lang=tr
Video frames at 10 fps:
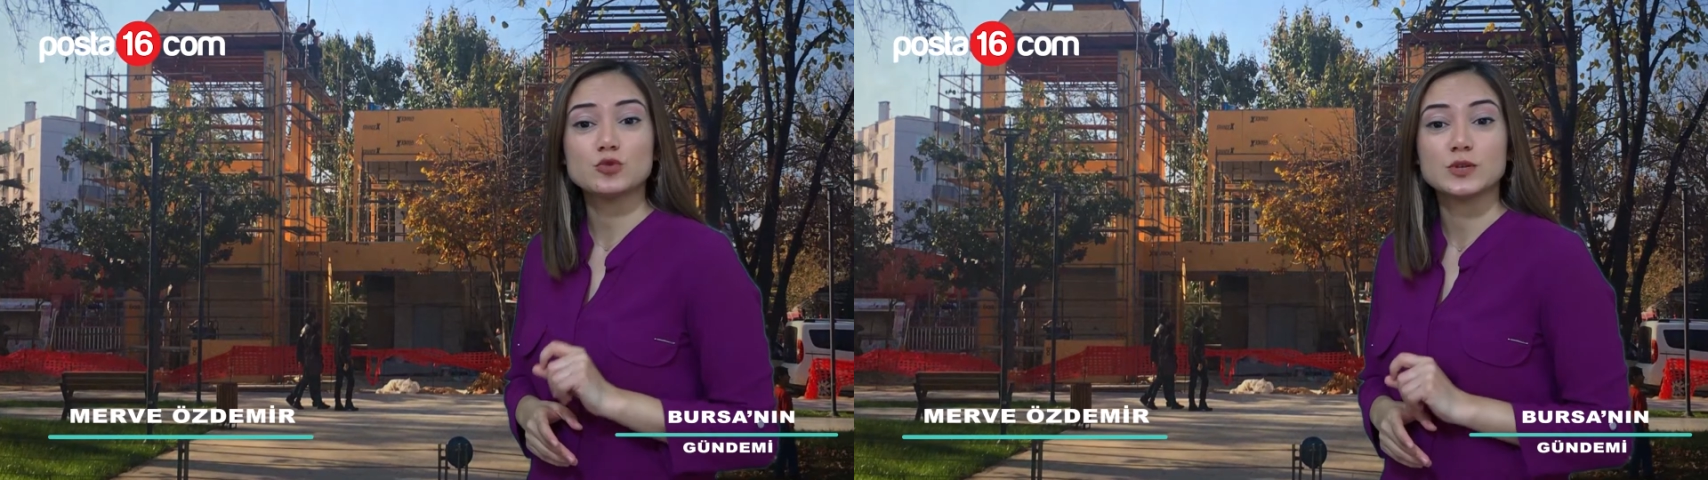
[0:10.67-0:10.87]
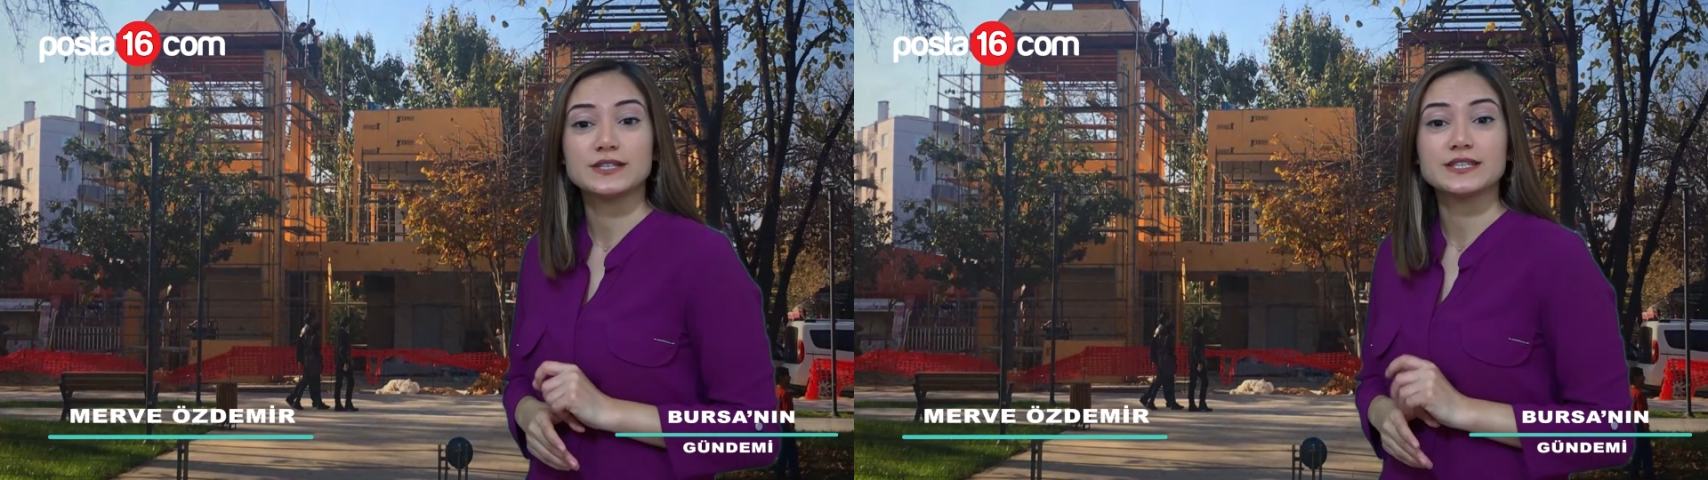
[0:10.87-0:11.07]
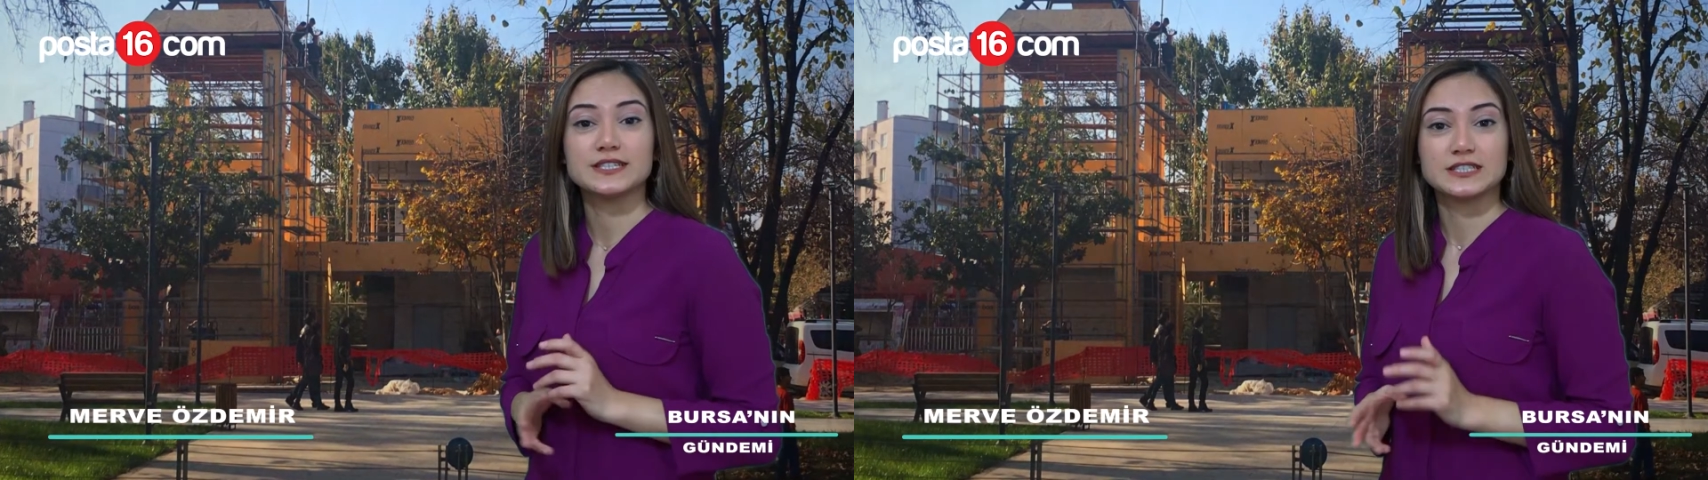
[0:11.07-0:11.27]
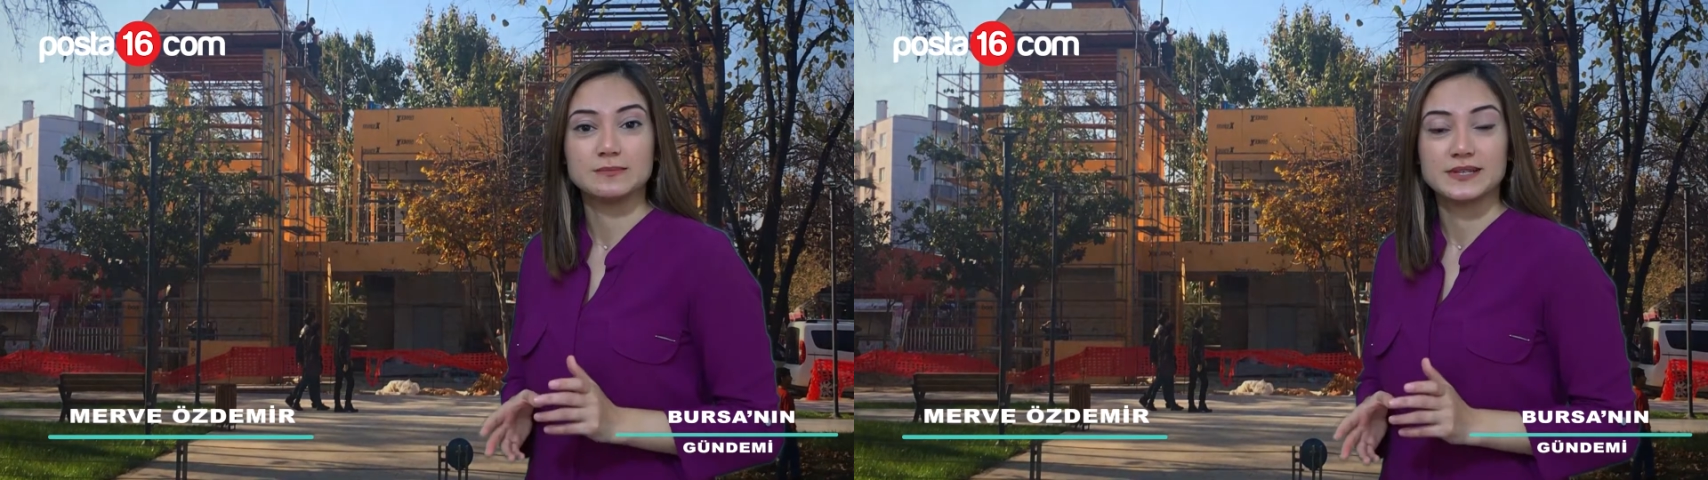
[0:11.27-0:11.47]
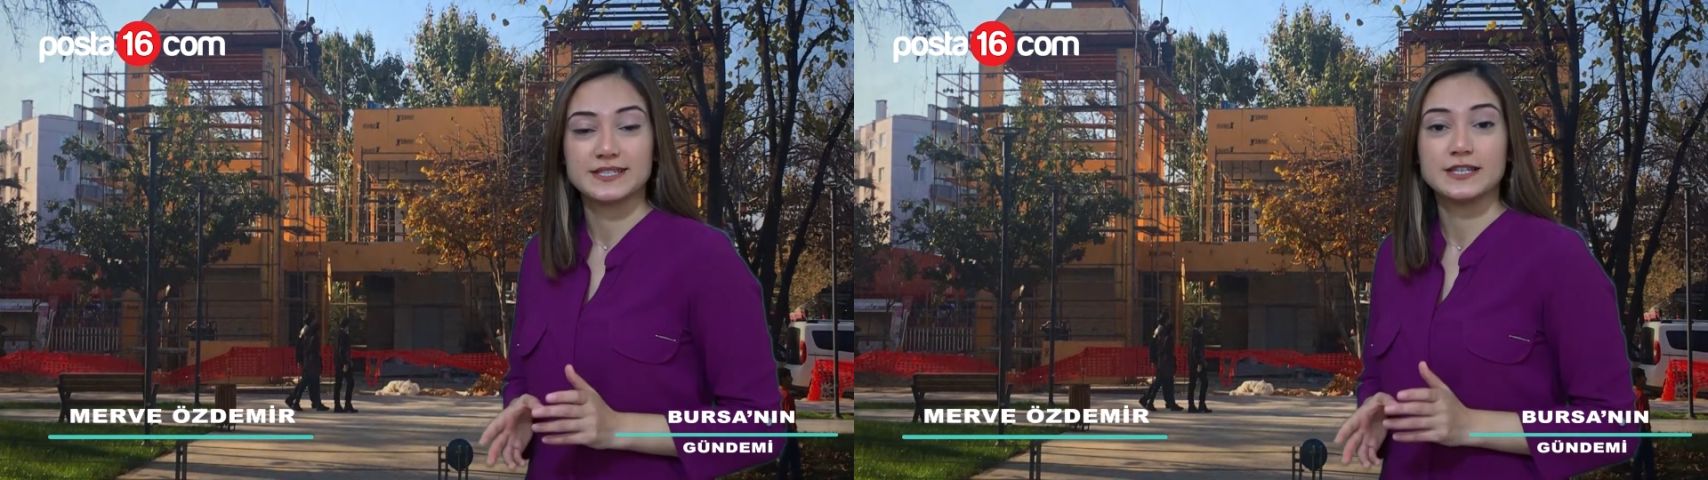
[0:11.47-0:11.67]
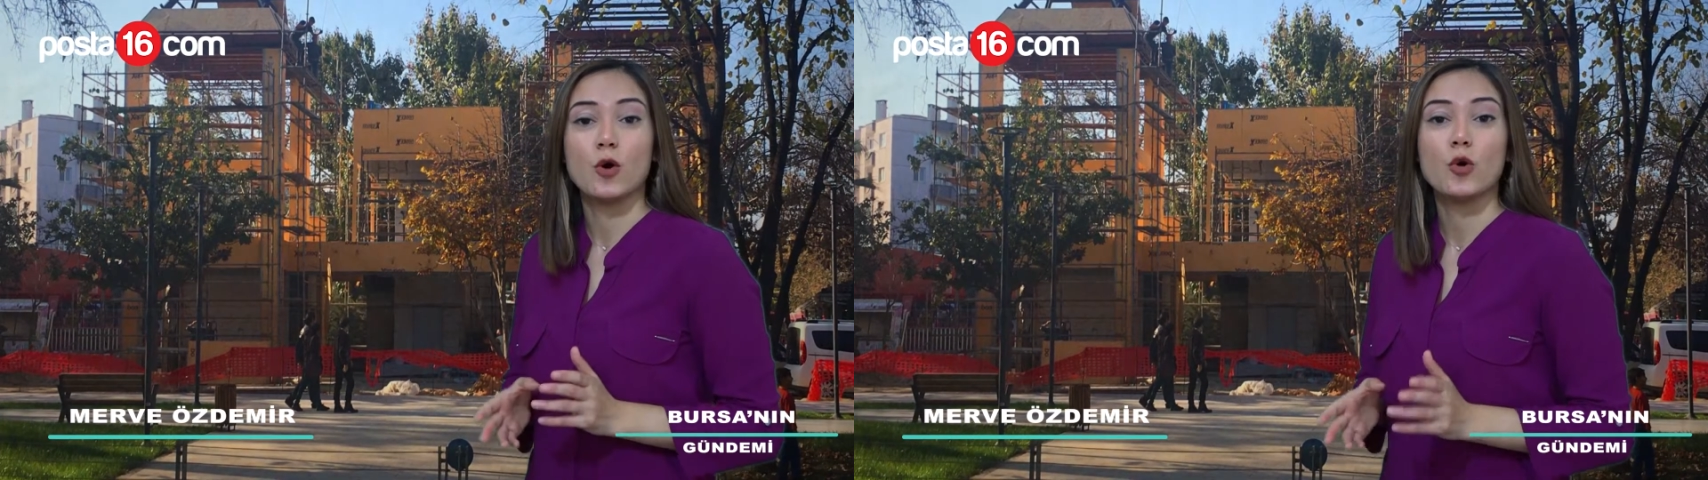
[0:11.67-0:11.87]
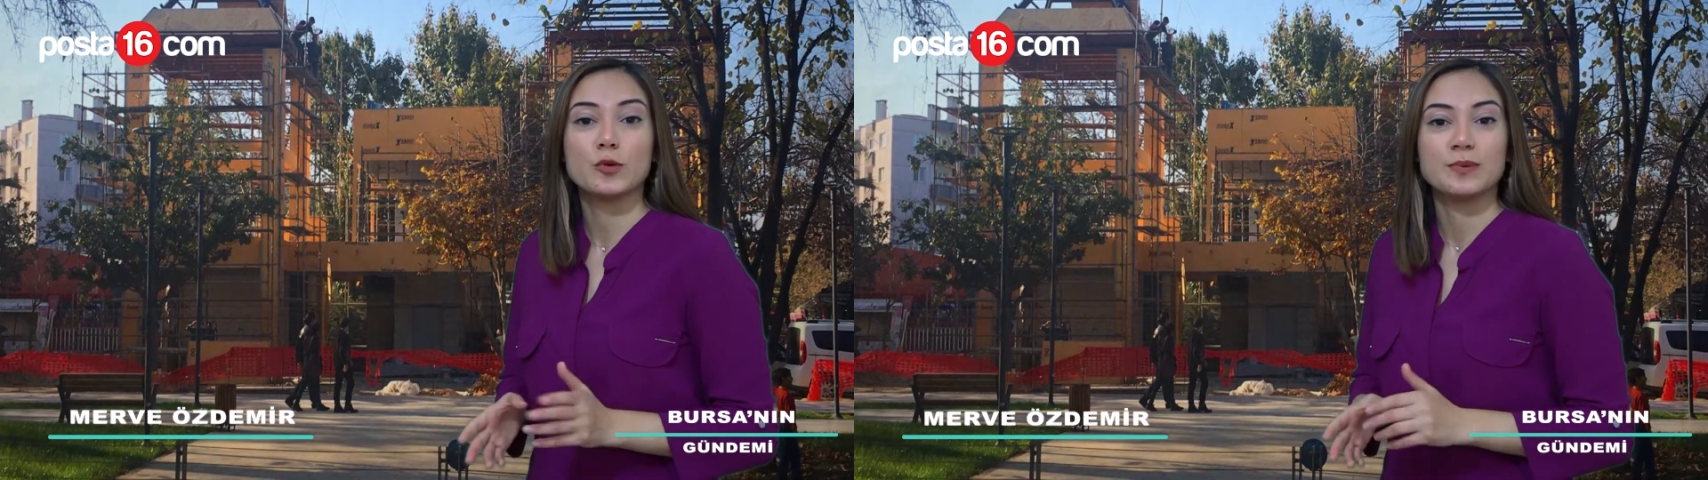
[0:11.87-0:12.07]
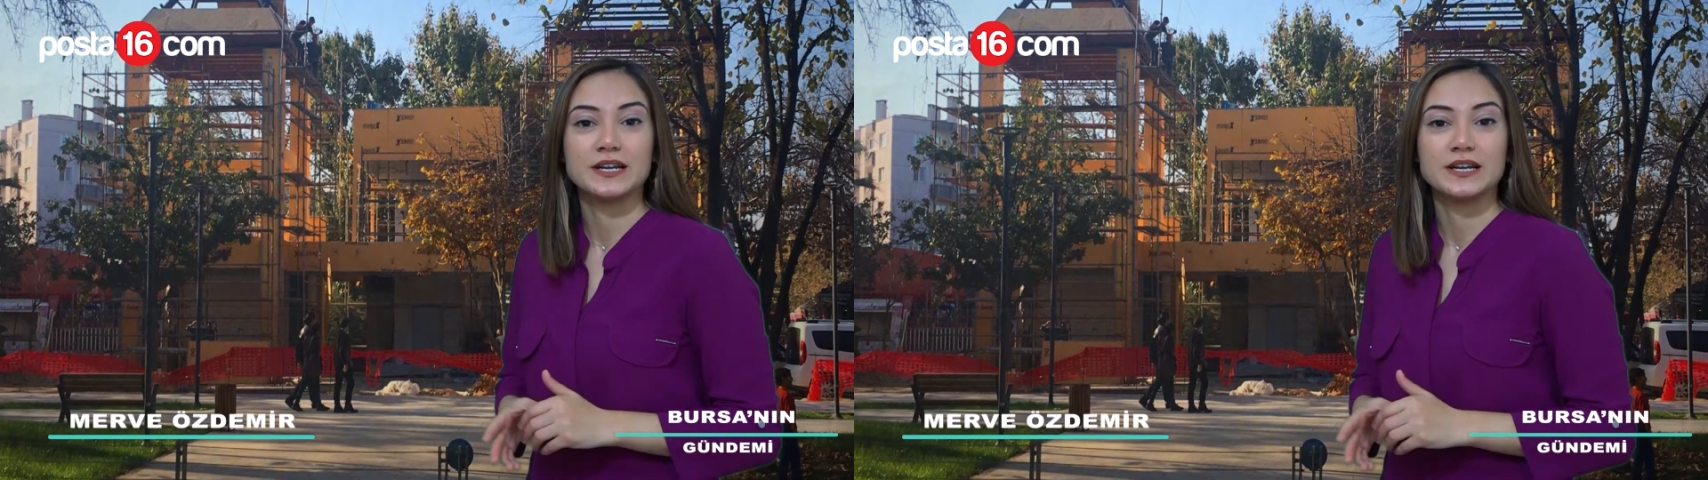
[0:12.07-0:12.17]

sürede yıkılmasına oy